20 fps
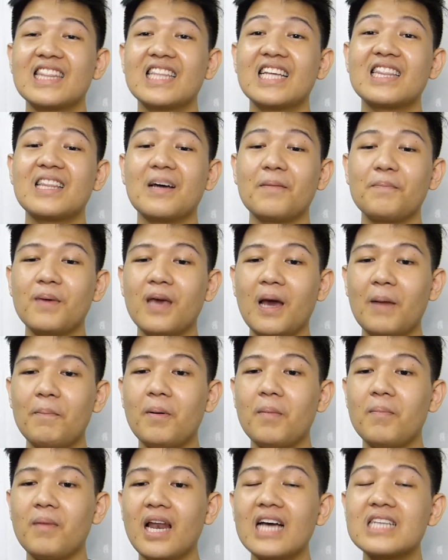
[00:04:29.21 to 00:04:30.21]
Tetapi
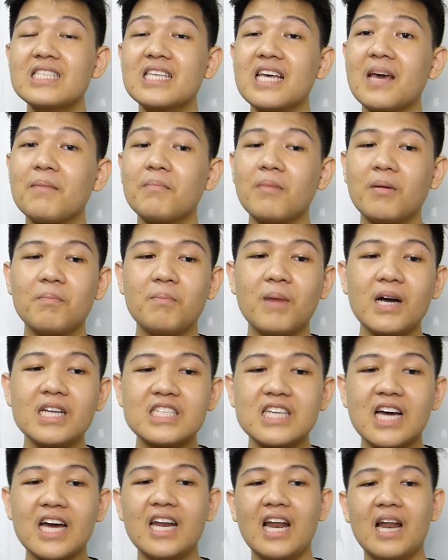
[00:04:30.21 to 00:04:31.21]
apabila saya
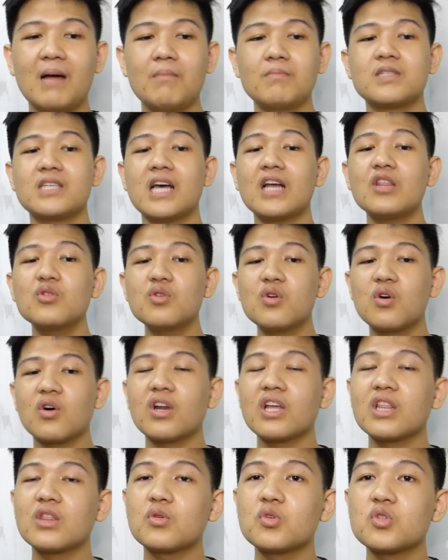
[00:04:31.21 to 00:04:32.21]
membaca dalam 1
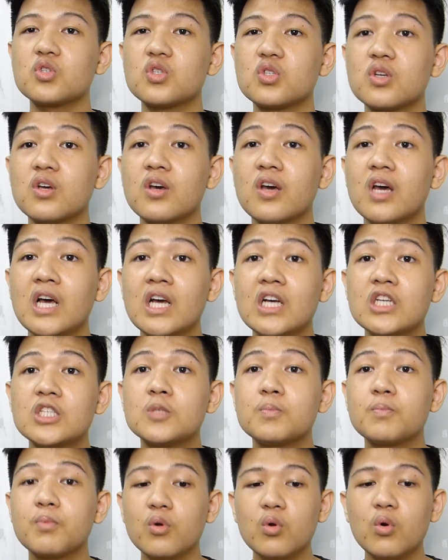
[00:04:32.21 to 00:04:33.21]
Korintus
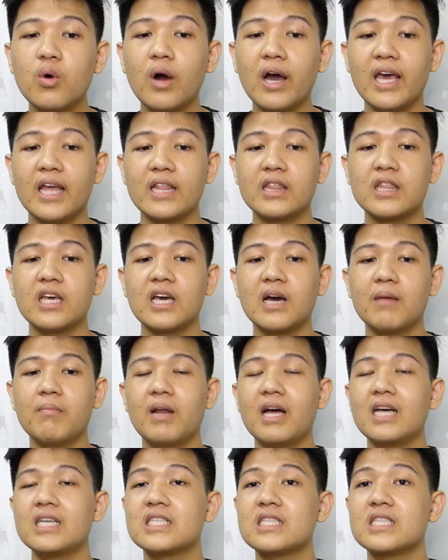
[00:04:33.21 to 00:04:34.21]
10 ayat
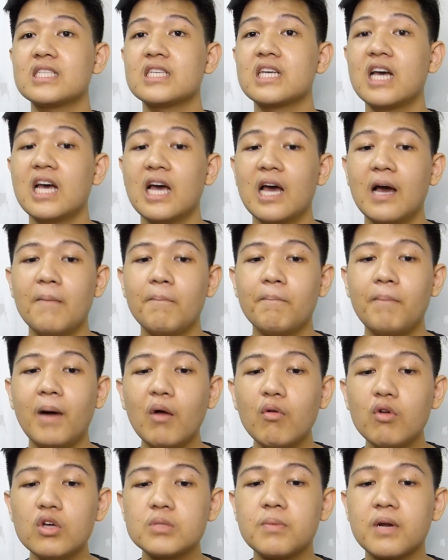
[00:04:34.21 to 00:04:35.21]
13,
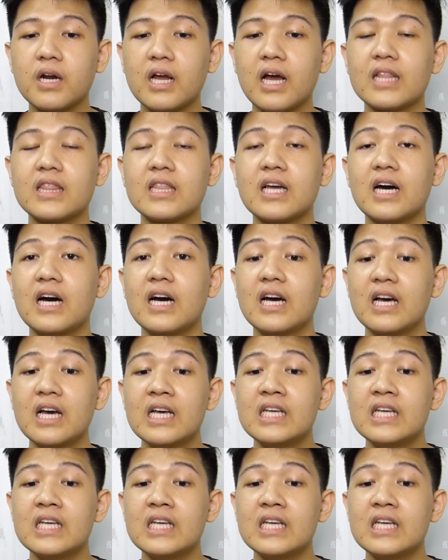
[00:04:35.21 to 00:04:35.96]
Paulus berkata,